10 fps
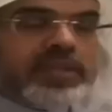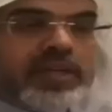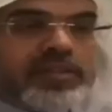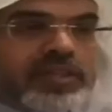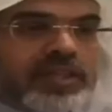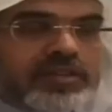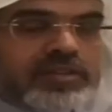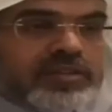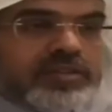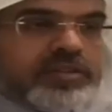أصلا
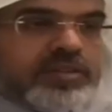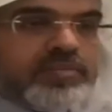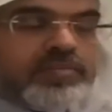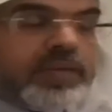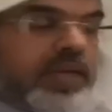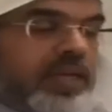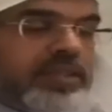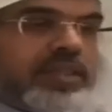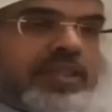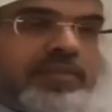ما
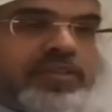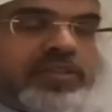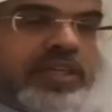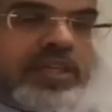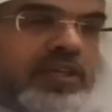يقدر يطلع من السكن اللي